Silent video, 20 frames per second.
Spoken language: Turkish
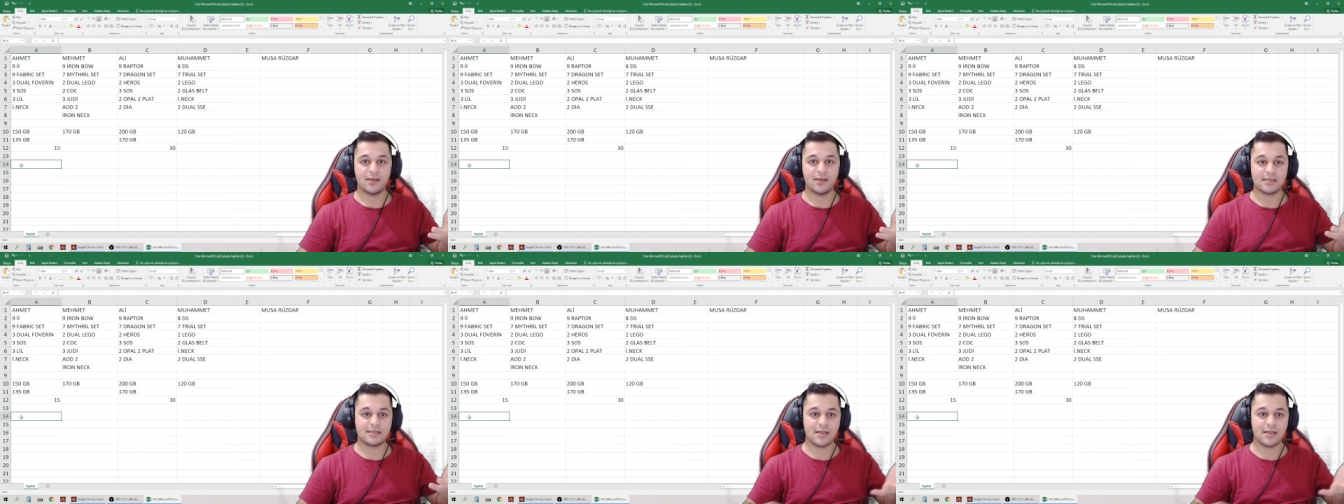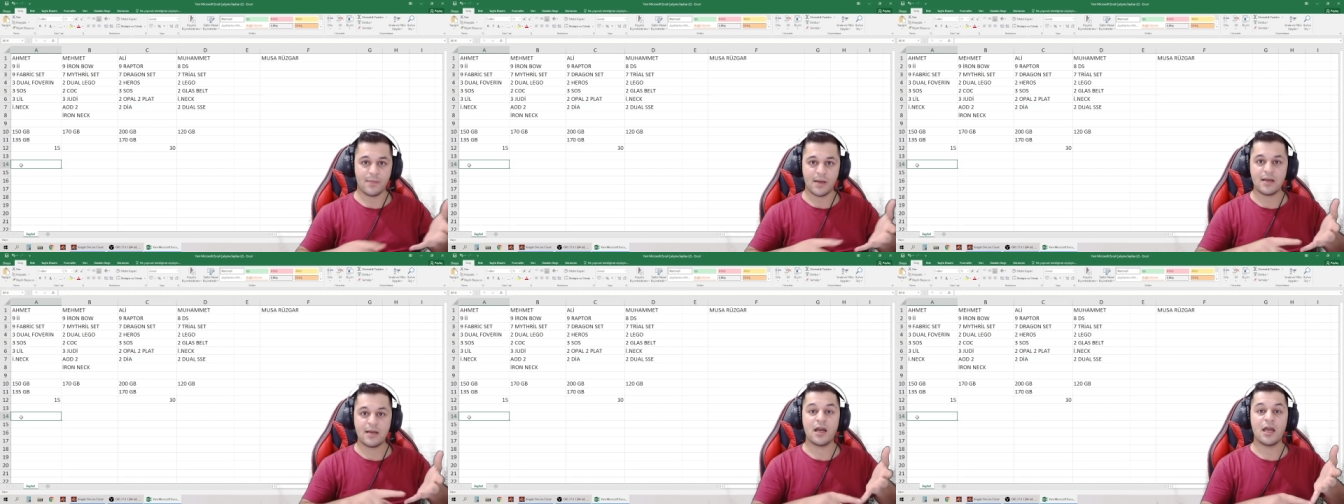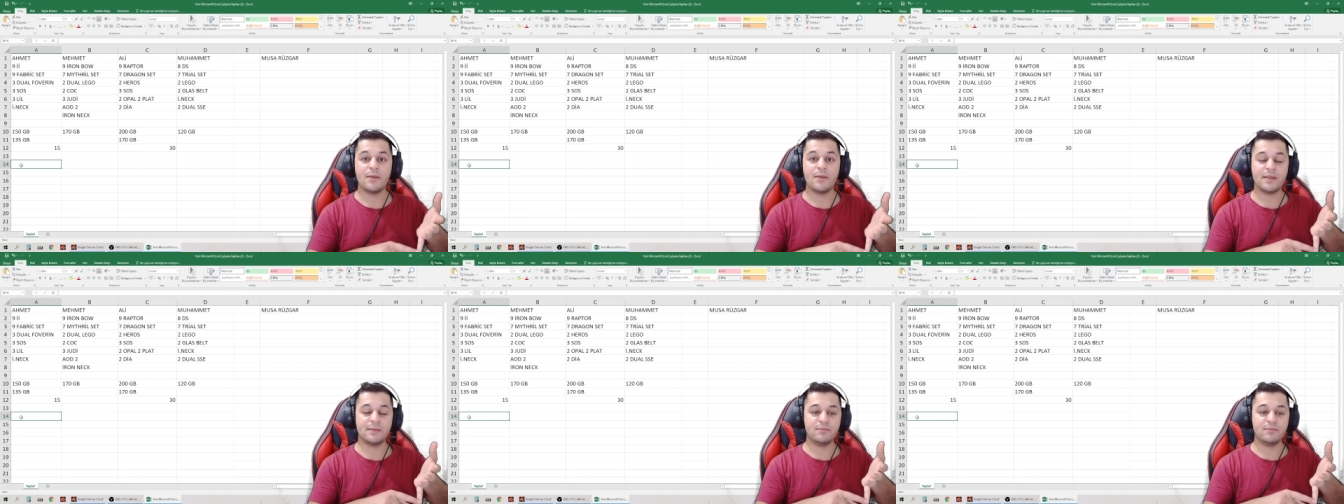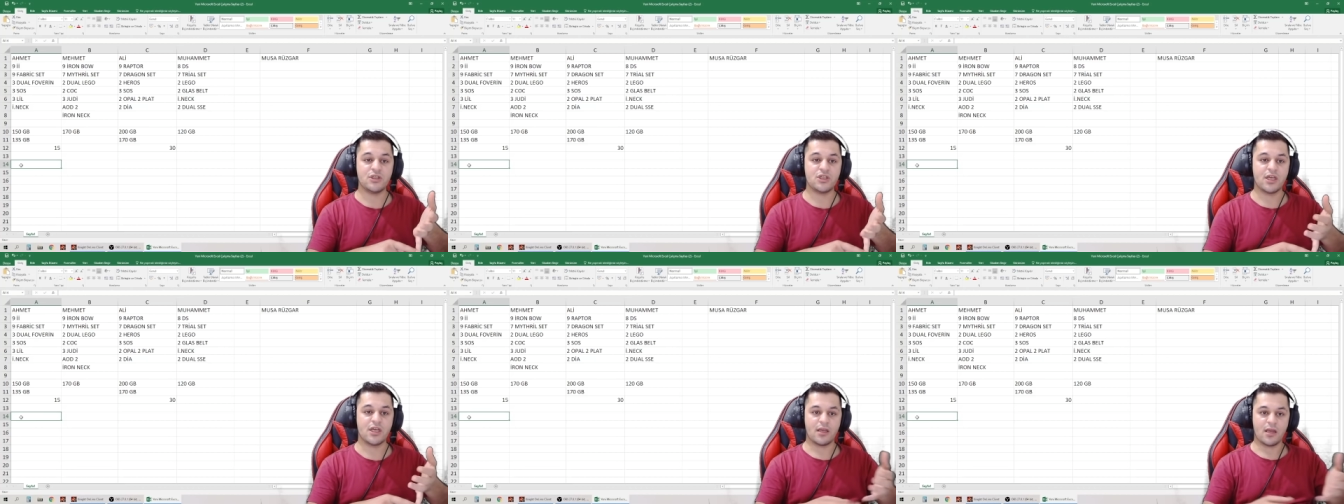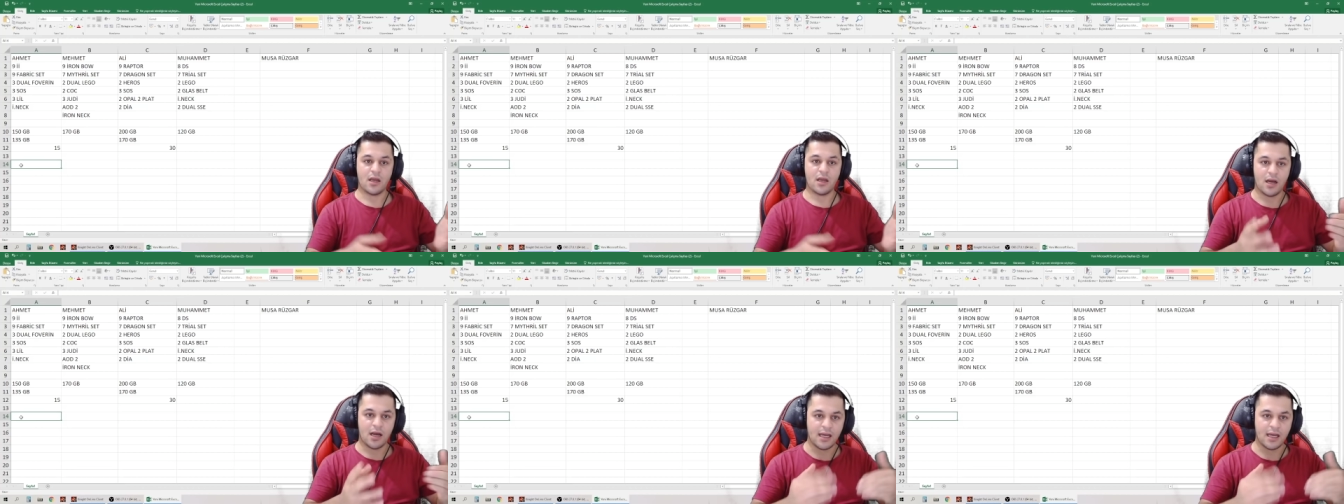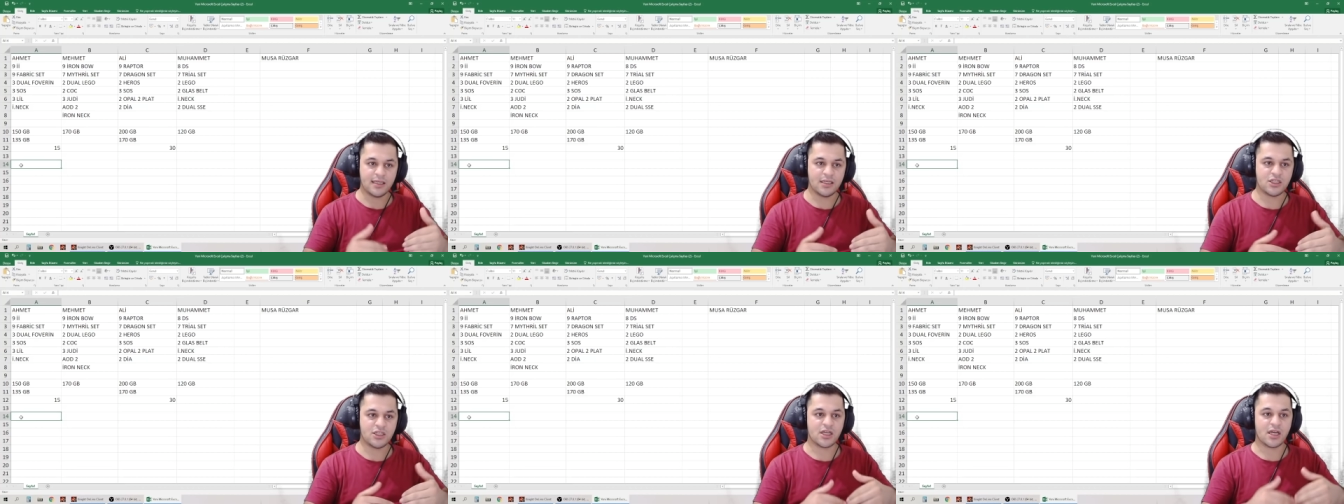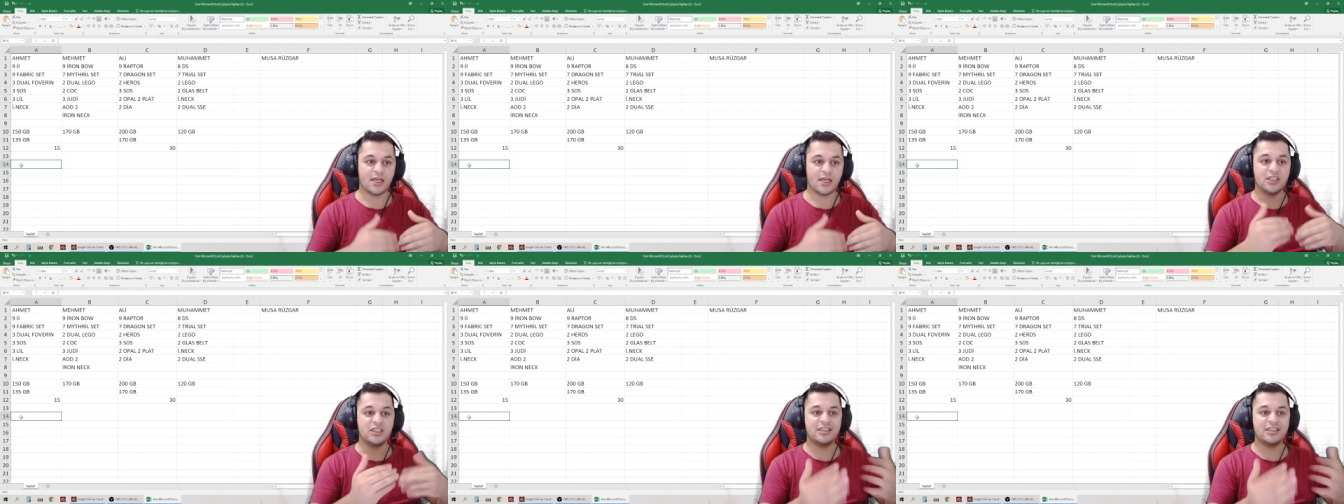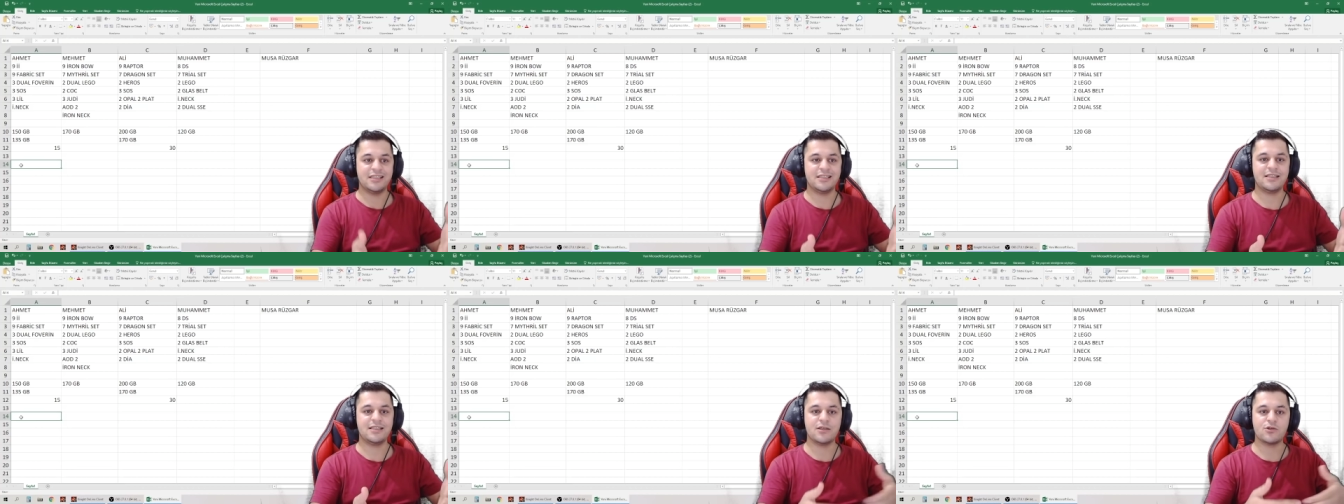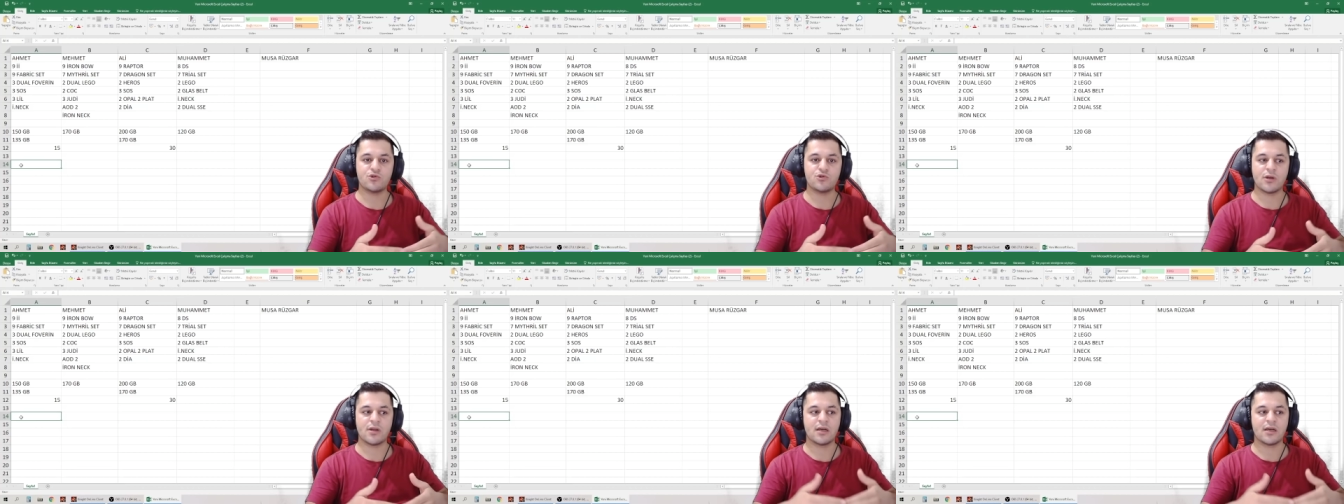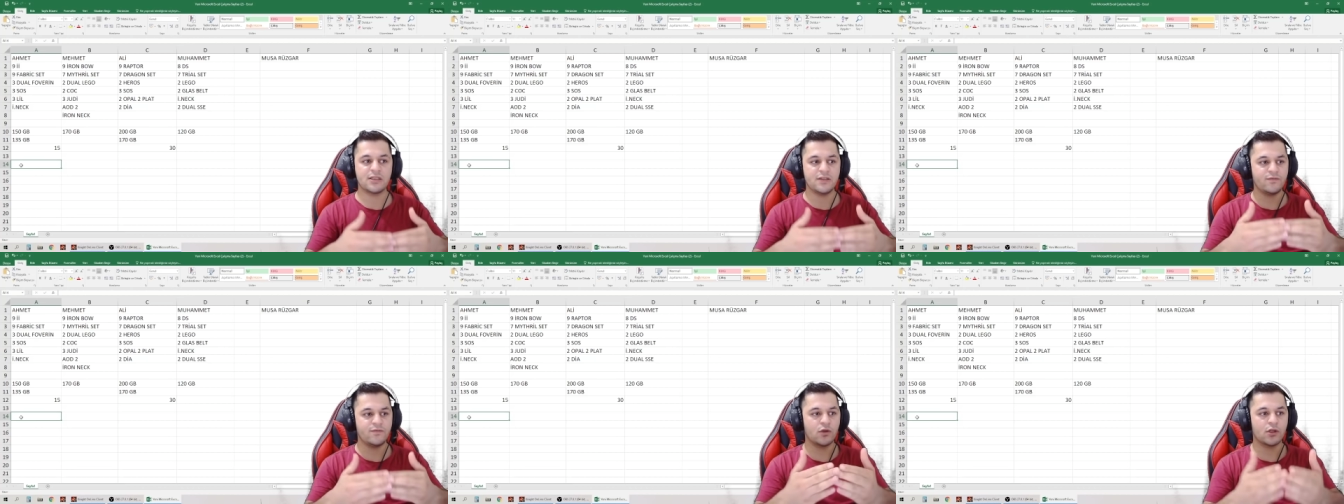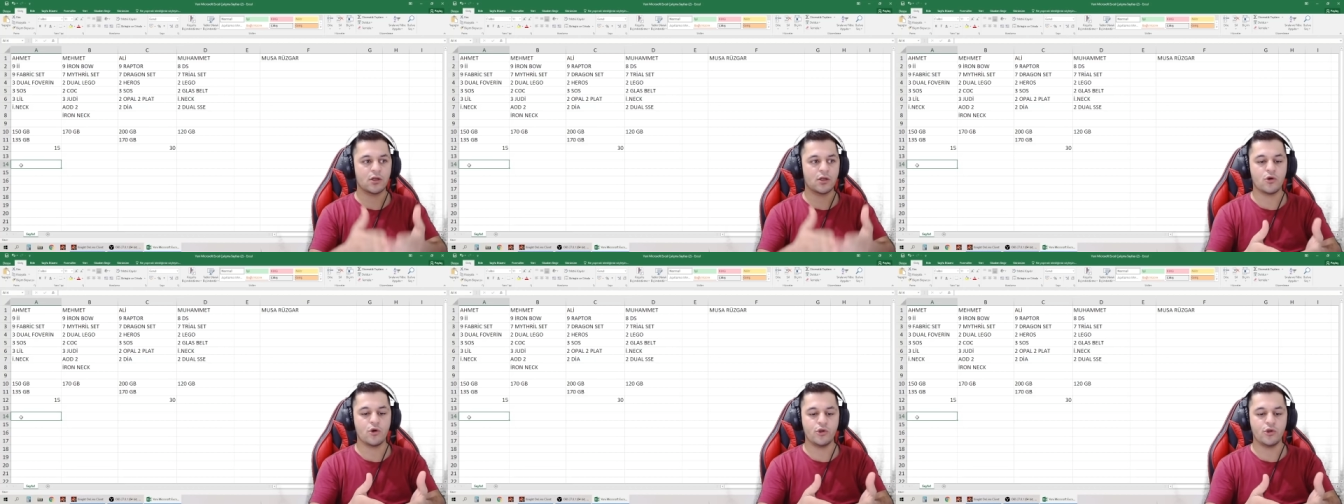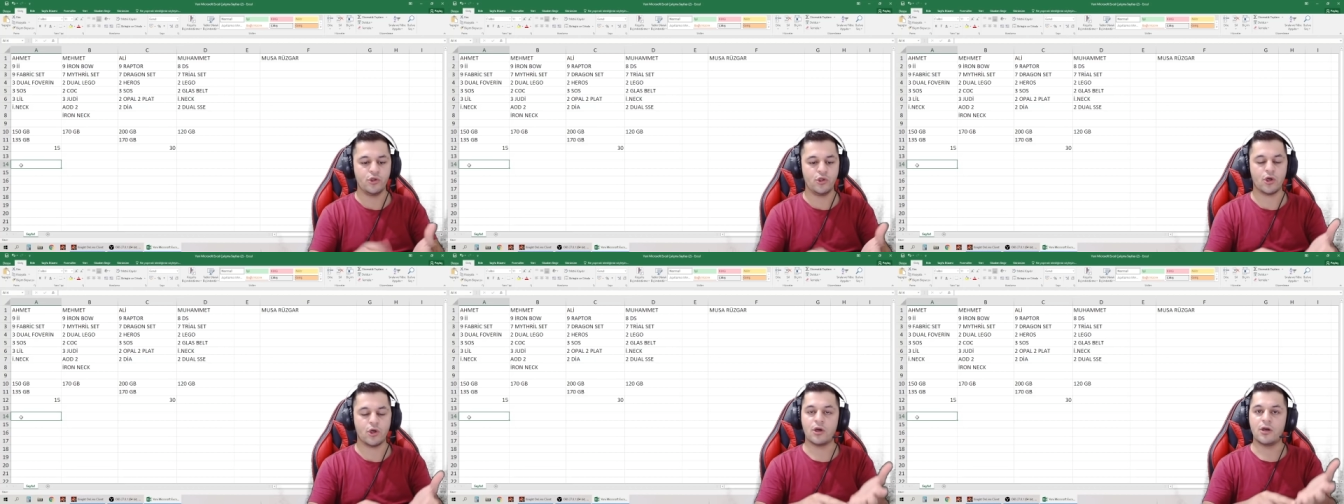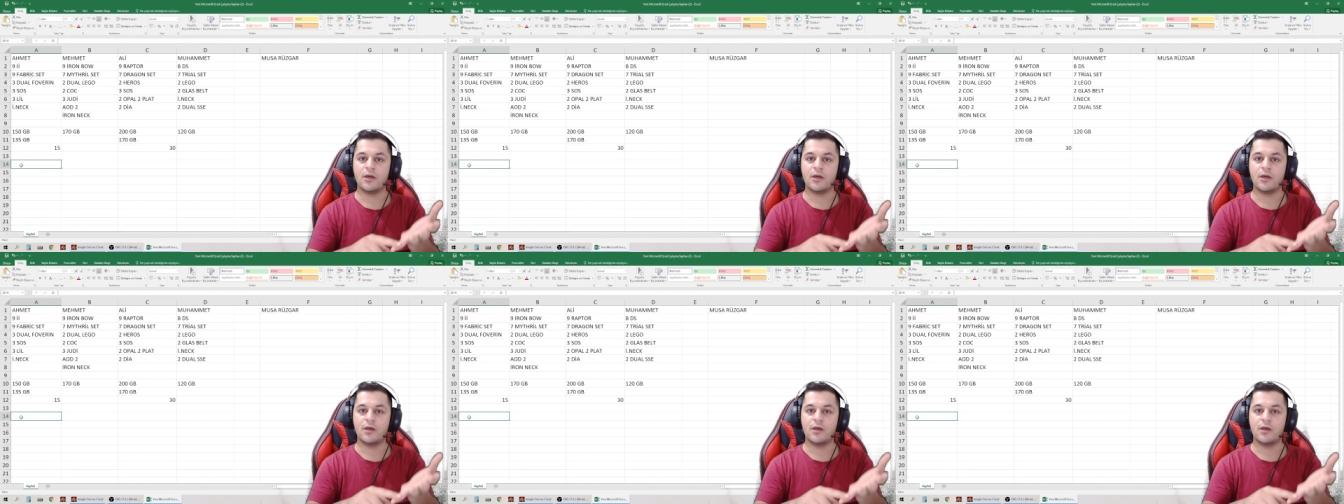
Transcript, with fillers: Zaman kaybetmeyecek. Ayrıca ikisi de şu an aktif olarak oynuyor.